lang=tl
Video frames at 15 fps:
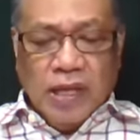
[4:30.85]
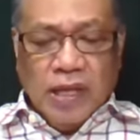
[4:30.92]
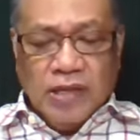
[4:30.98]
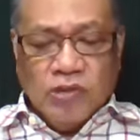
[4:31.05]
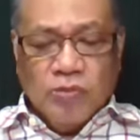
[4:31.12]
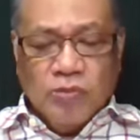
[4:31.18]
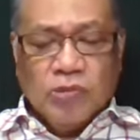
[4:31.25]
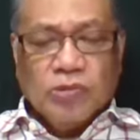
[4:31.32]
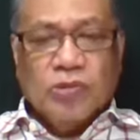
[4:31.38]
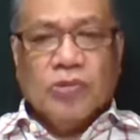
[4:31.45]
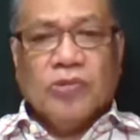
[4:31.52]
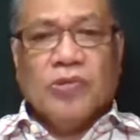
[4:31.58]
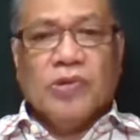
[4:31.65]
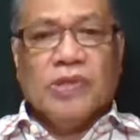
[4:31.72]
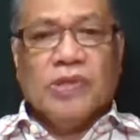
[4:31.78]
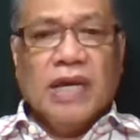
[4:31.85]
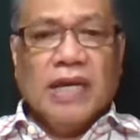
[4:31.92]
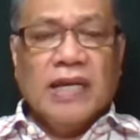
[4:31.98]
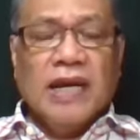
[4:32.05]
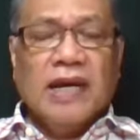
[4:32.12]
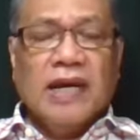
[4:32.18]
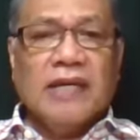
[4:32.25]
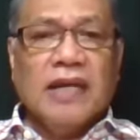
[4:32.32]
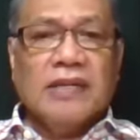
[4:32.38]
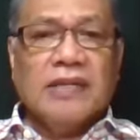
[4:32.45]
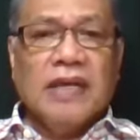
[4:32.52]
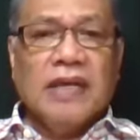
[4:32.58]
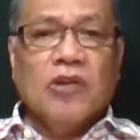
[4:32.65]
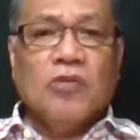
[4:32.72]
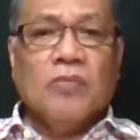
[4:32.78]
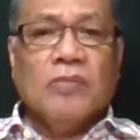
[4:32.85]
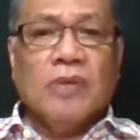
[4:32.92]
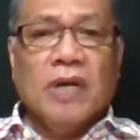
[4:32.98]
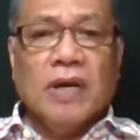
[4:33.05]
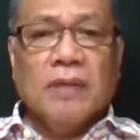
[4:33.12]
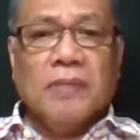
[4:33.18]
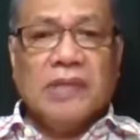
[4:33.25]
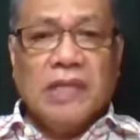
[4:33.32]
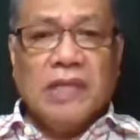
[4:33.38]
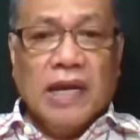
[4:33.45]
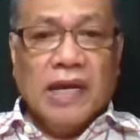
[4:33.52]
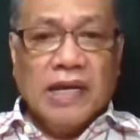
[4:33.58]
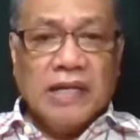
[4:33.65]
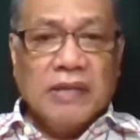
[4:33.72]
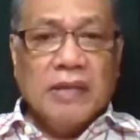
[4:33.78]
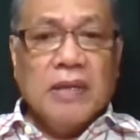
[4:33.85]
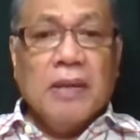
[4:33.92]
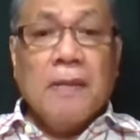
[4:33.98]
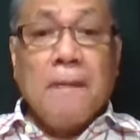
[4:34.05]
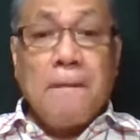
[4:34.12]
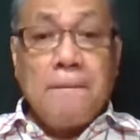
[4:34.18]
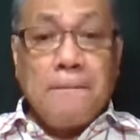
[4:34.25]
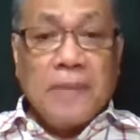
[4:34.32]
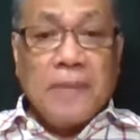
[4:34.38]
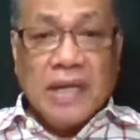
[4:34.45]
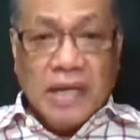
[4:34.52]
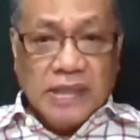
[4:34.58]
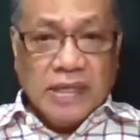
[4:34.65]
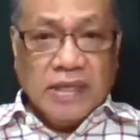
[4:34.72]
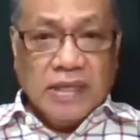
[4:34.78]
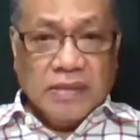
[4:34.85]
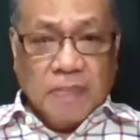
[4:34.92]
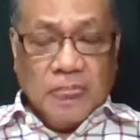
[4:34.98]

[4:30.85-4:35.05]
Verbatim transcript: ay tumutukoy na kailangan nating lum, uh, manalangin palagi,